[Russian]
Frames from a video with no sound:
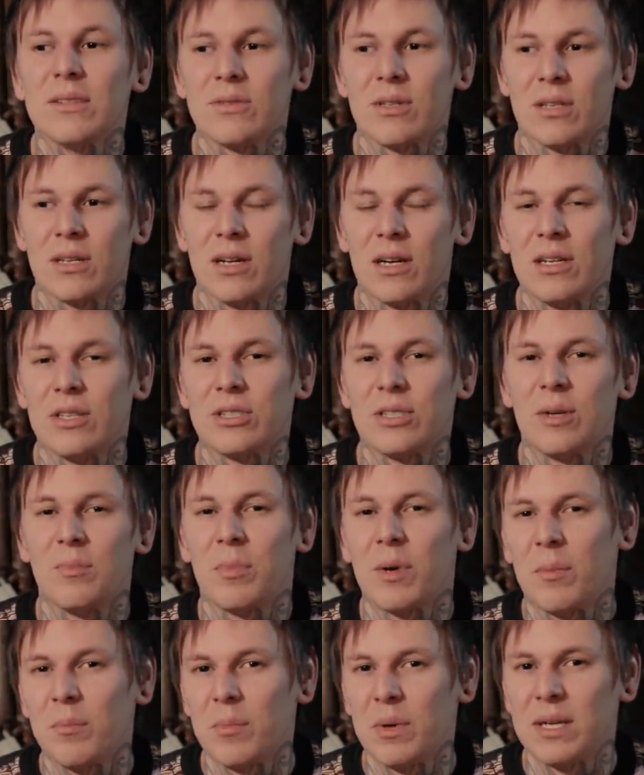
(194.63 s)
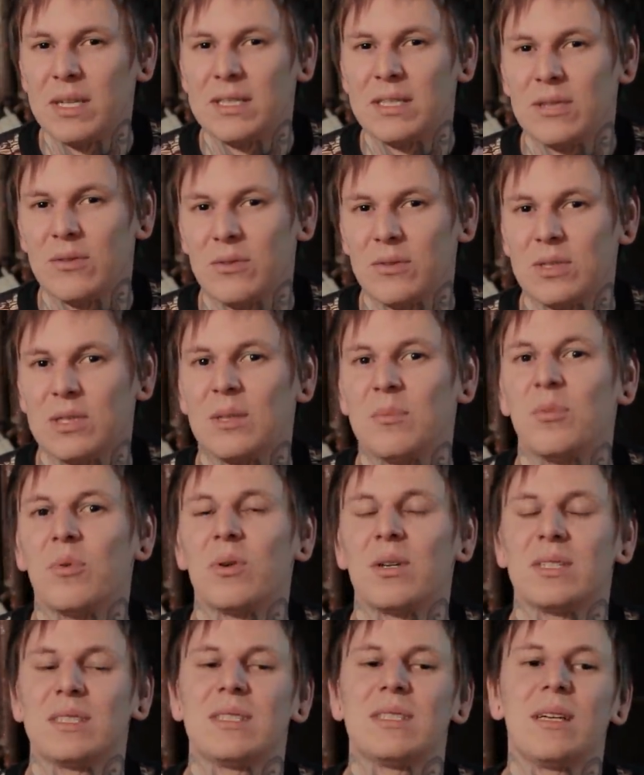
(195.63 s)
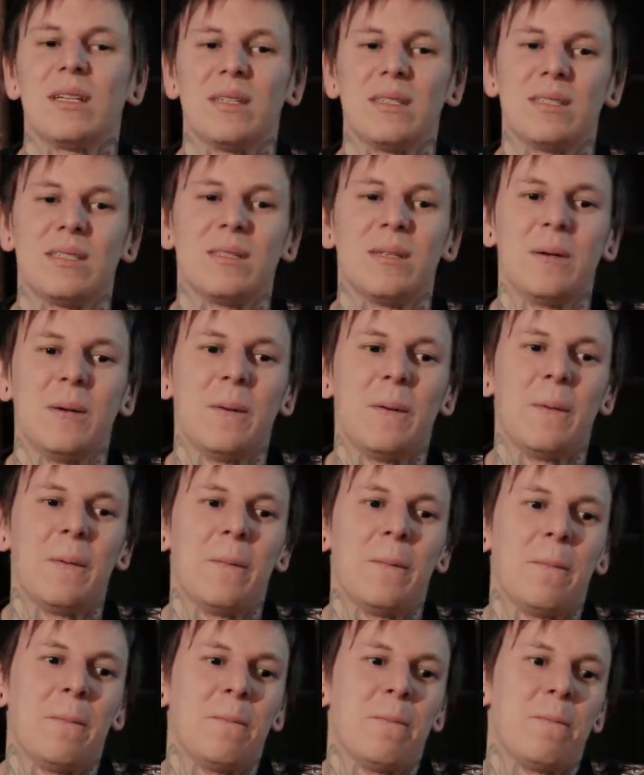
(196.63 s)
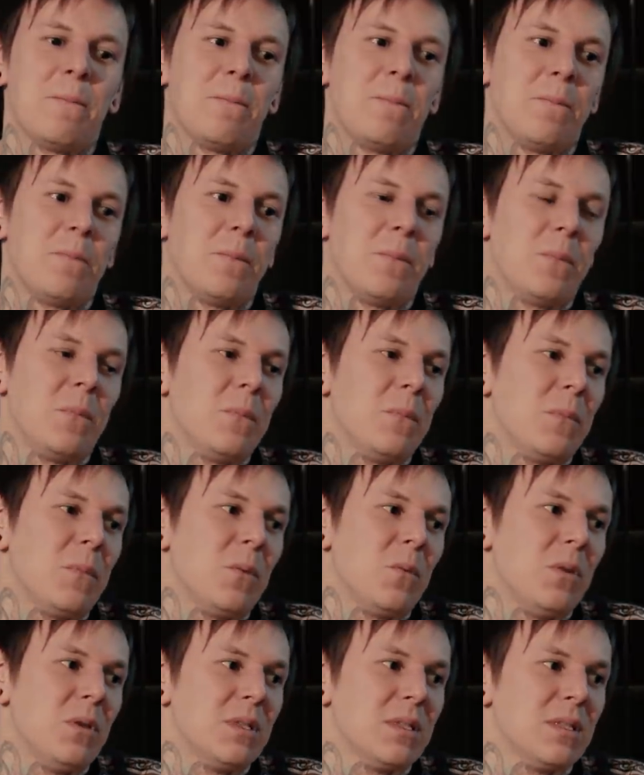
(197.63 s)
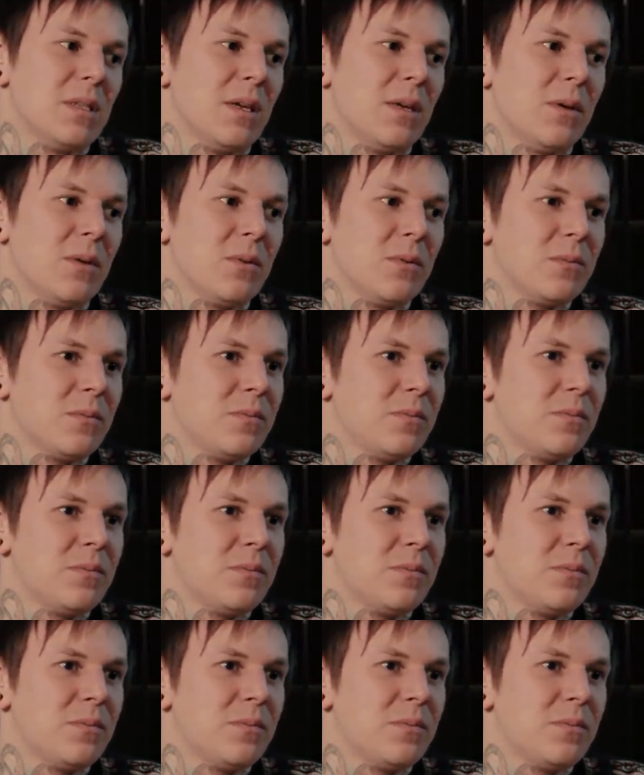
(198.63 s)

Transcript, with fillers: А вот это клише про Бэнкси, оно до сих пор осталось. Ну, не знаю.